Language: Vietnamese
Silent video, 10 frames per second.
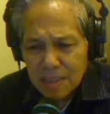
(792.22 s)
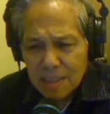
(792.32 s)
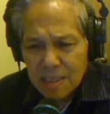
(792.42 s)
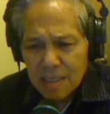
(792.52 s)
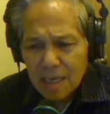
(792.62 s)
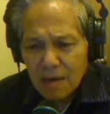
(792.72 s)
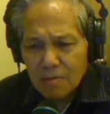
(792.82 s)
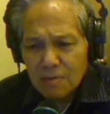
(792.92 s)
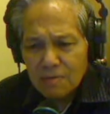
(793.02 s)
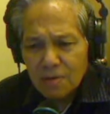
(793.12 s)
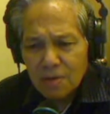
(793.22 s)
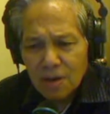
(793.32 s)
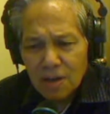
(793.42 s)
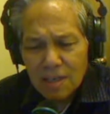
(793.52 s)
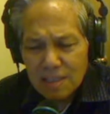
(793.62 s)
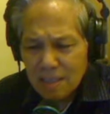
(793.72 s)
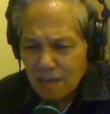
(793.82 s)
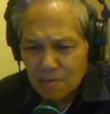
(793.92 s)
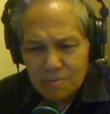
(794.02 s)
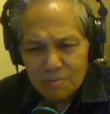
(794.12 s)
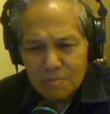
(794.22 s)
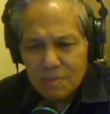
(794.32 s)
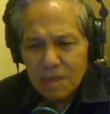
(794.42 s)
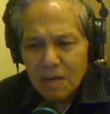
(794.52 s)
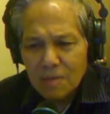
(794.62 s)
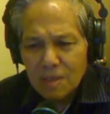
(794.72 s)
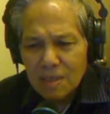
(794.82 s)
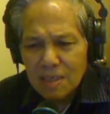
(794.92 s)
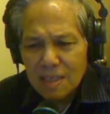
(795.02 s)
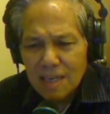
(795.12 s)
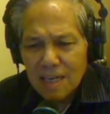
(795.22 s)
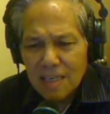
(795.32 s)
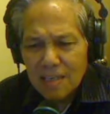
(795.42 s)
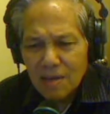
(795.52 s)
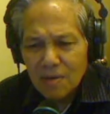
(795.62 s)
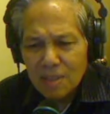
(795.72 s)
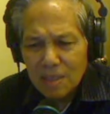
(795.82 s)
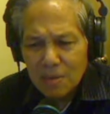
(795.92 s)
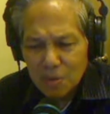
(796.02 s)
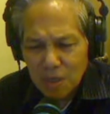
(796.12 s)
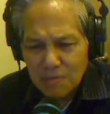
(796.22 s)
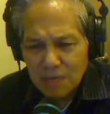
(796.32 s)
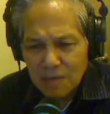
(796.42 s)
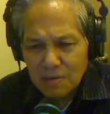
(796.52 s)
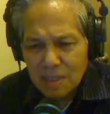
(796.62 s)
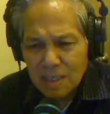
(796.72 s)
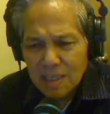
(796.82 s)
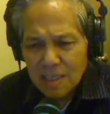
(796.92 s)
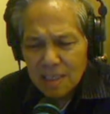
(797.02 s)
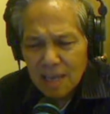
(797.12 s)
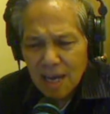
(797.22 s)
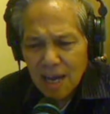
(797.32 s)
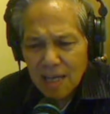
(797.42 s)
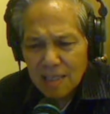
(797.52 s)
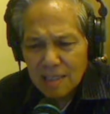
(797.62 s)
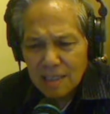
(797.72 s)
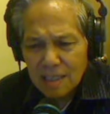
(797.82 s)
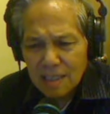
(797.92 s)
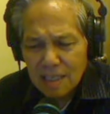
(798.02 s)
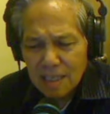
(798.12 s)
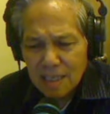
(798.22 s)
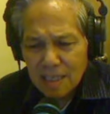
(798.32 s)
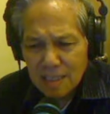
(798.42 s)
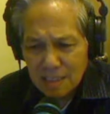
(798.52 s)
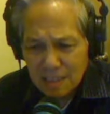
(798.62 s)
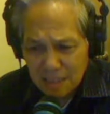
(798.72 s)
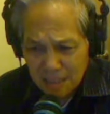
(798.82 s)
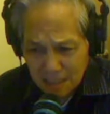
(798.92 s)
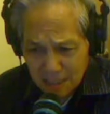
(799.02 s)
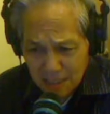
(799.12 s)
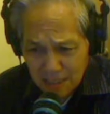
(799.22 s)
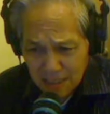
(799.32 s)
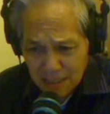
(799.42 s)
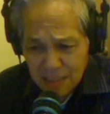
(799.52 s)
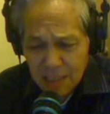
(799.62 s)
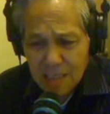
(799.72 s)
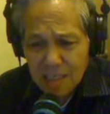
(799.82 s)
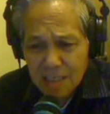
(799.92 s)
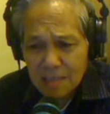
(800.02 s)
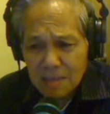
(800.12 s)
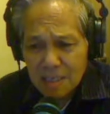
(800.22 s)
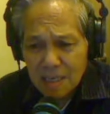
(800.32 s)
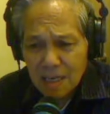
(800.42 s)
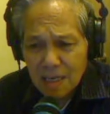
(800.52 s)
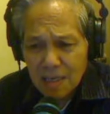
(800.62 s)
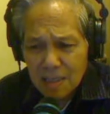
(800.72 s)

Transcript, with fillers: thì ông ấy vô đó không ông ấy gây gỗ nhiều chuyện và ông ấy đã được nghĩa là uh, được ở